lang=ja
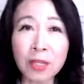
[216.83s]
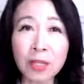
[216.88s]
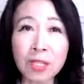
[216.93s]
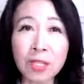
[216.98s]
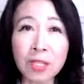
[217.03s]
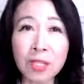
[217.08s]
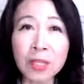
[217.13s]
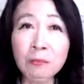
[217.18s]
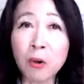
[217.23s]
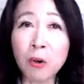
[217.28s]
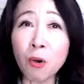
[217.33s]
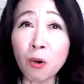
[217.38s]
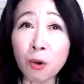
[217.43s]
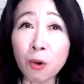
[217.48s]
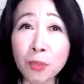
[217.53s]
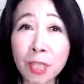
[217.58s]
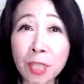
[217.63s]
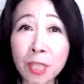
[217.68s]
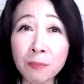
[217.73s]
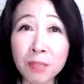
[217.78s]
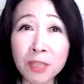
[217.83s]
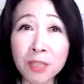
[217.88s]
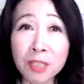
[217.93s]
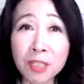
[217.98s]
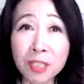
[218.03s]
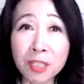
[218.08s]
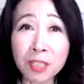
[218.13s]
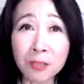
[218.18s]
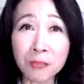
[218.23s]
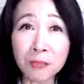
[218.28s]
今骨身に
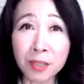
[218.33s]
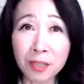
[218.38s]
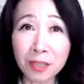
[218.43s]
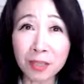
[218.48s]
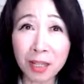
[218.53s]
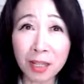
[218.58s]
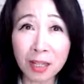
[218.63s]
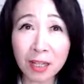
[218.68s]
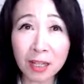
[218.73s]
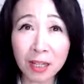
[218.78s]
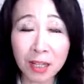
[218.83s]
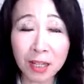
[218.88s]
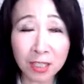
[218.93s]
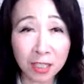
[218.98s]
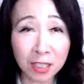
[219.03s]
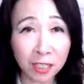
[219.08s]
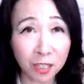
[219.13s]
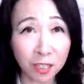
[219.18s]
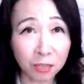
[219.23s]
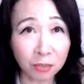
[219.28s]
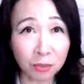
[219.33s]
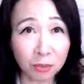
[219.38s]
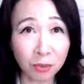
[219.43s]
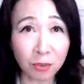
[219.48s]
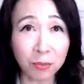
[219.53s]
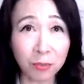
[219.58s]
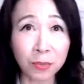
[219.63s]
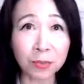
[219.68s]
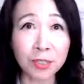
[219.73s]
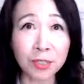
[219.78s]
染みて感じていると
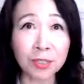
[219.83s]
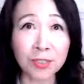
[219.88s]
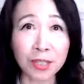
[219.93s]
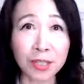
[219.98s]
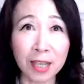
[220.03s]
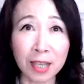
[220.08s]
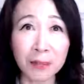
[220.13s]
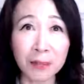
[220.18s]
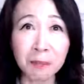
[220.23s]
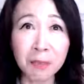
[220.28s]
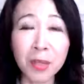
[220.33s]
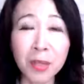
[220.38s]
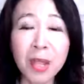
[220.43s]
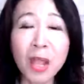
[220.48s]
思うんですね。